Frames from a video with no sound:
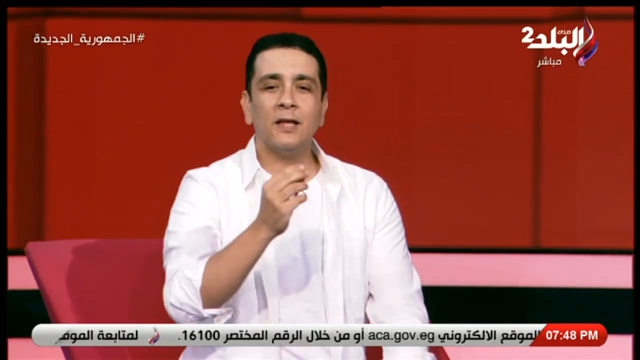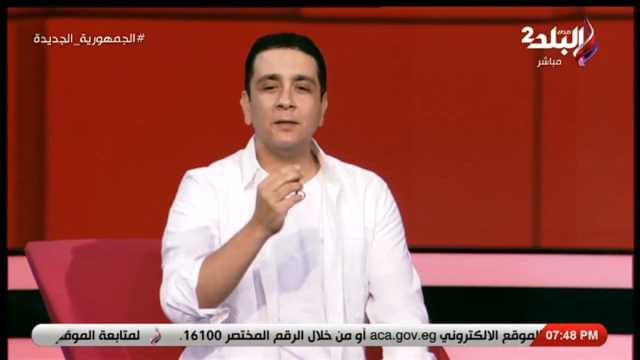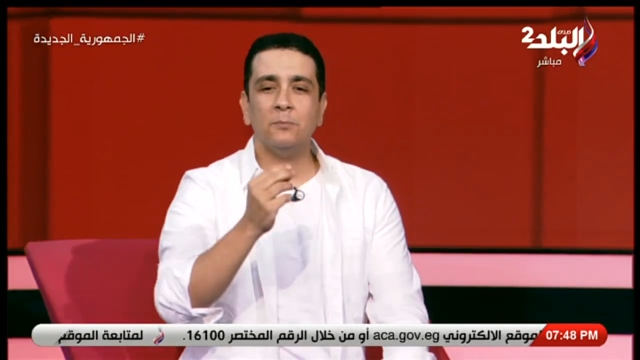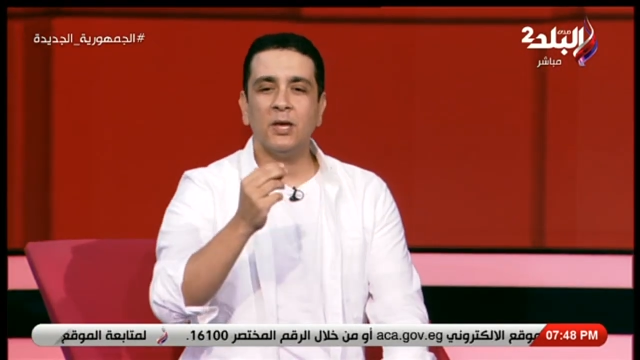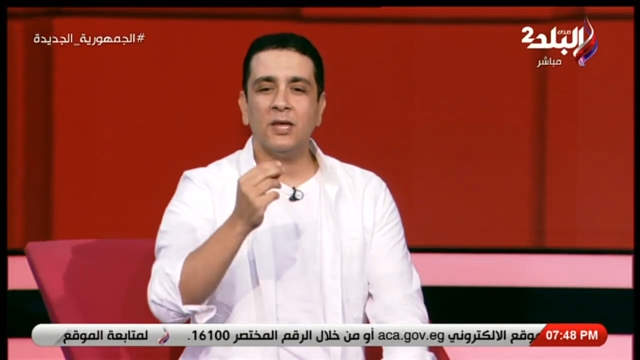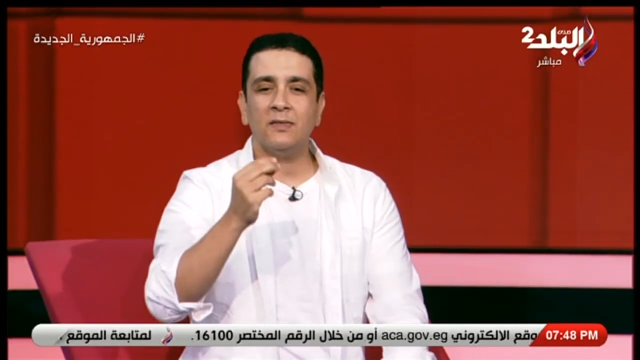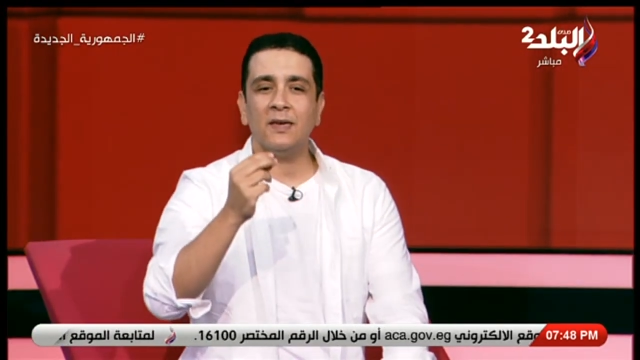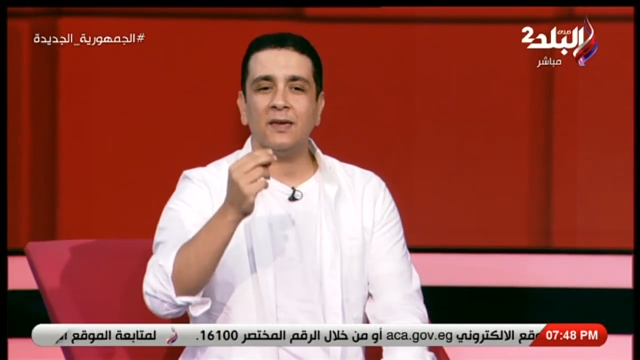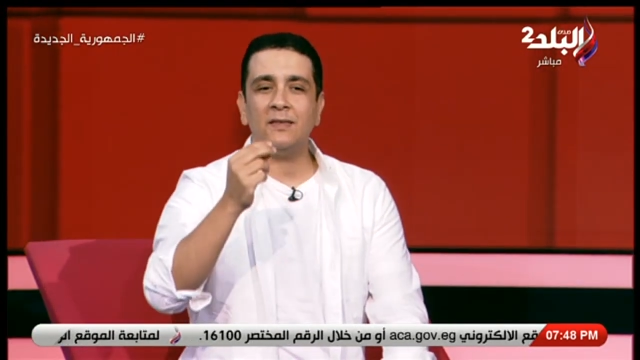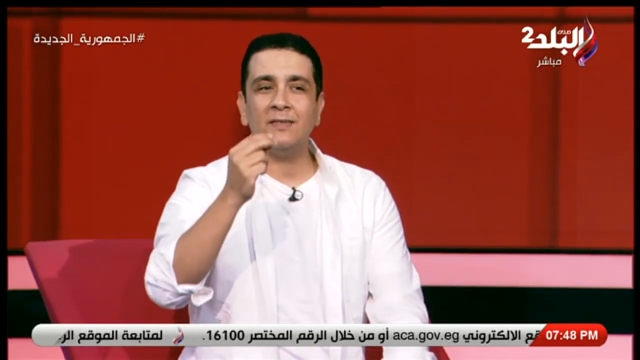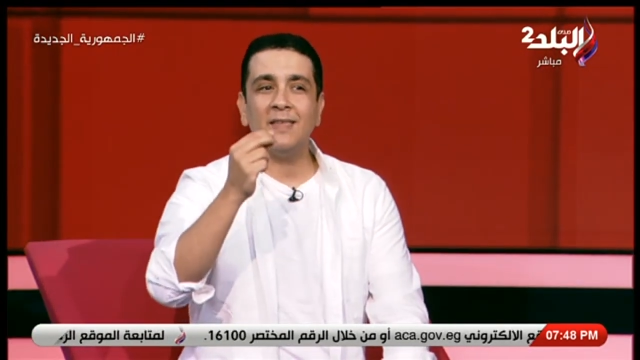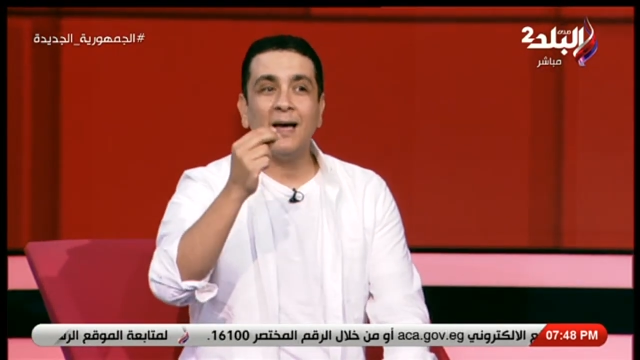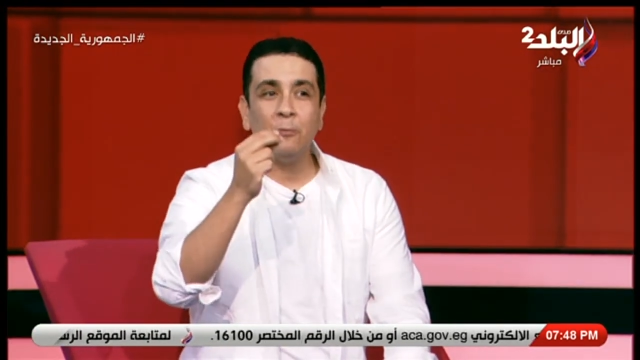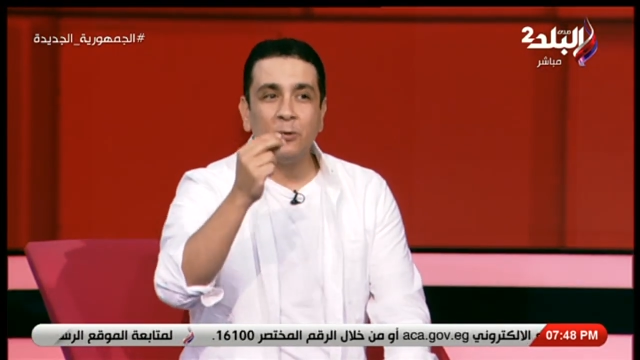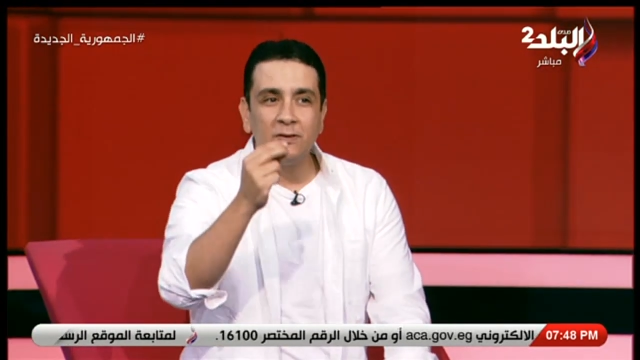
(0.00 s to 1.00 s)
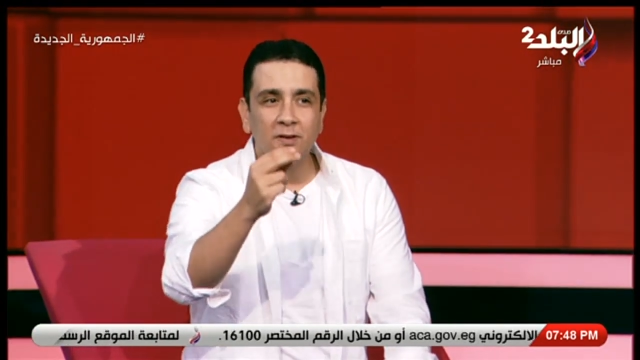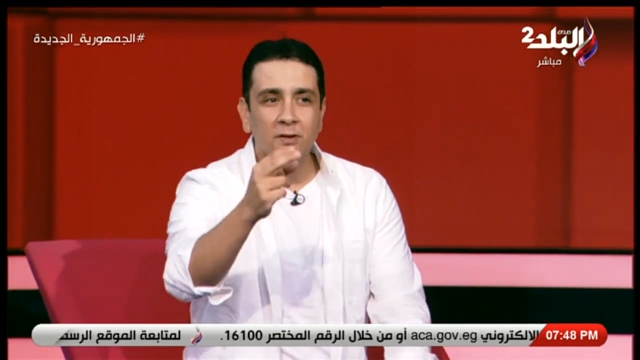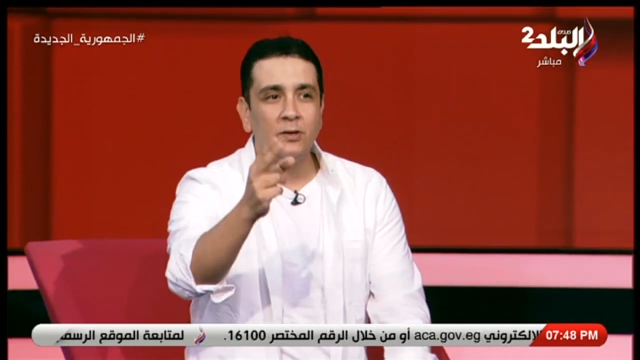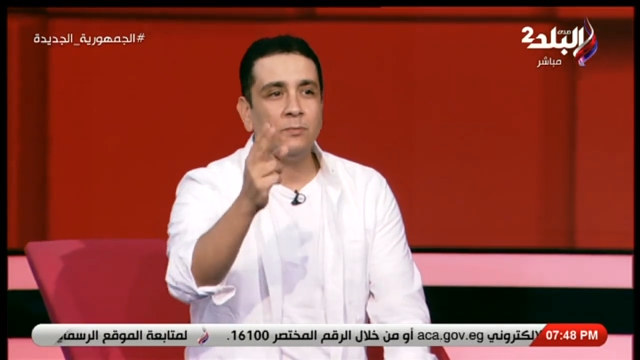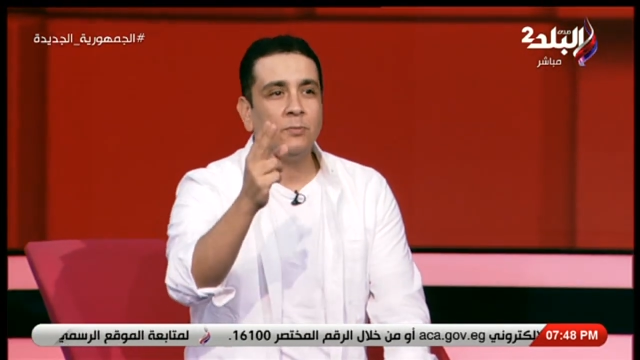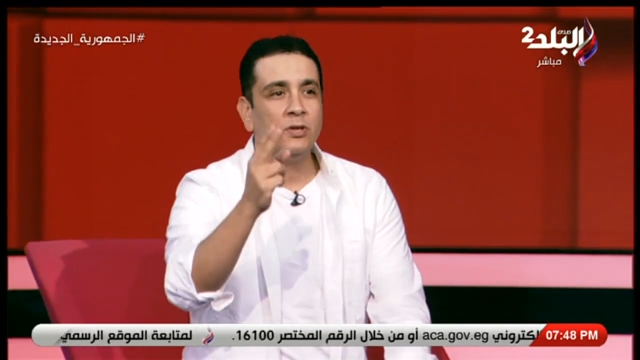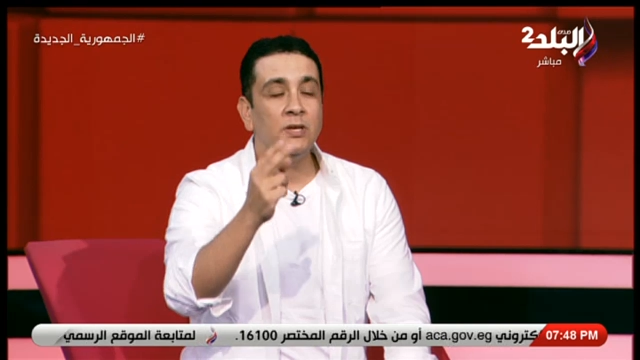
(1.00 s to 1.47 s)
كان محتاج الدعوه
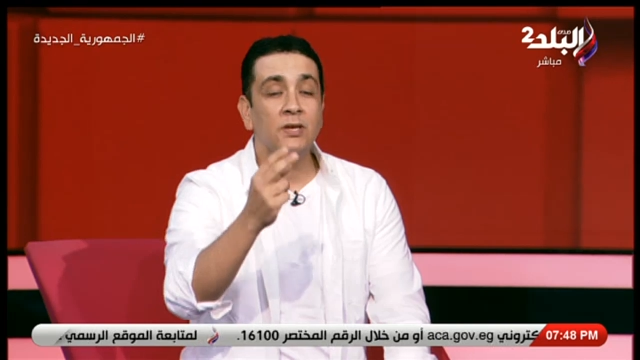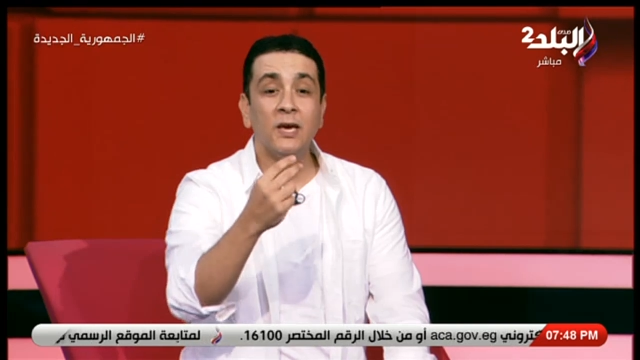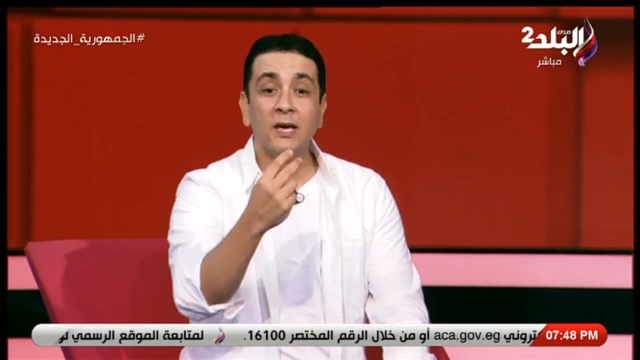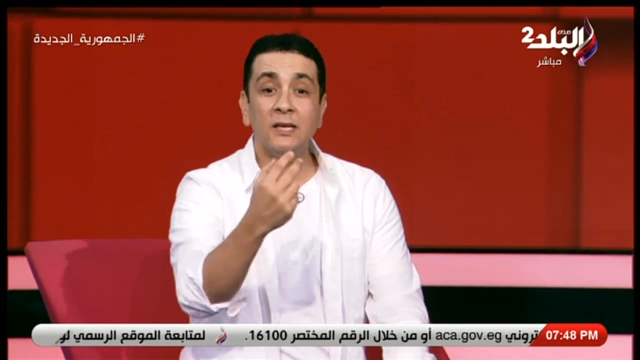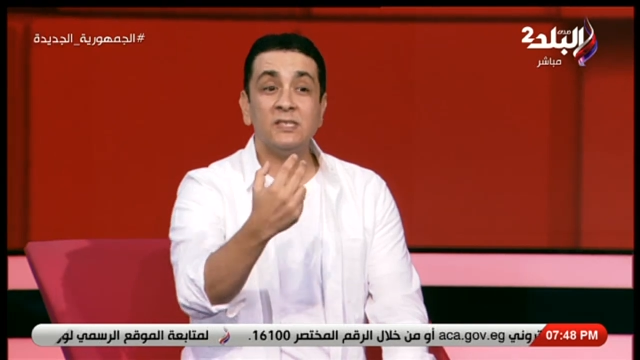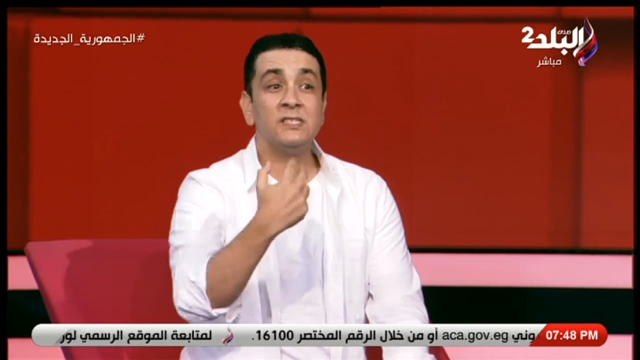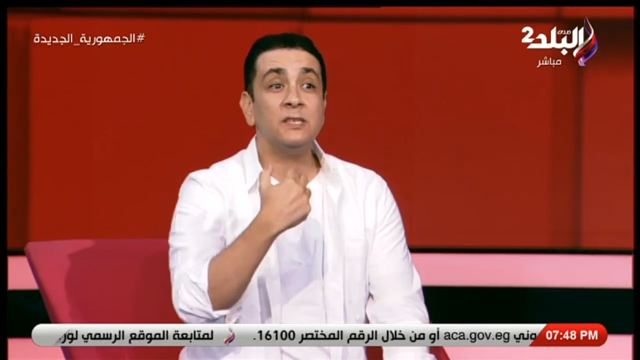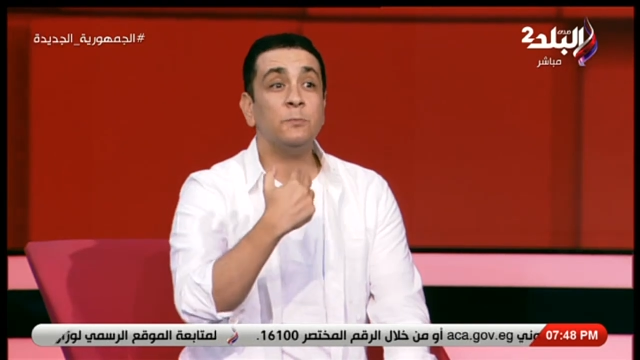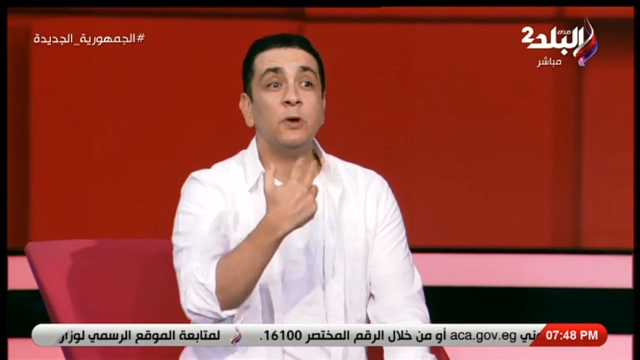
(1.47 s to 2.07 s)
الطيبه دي يحس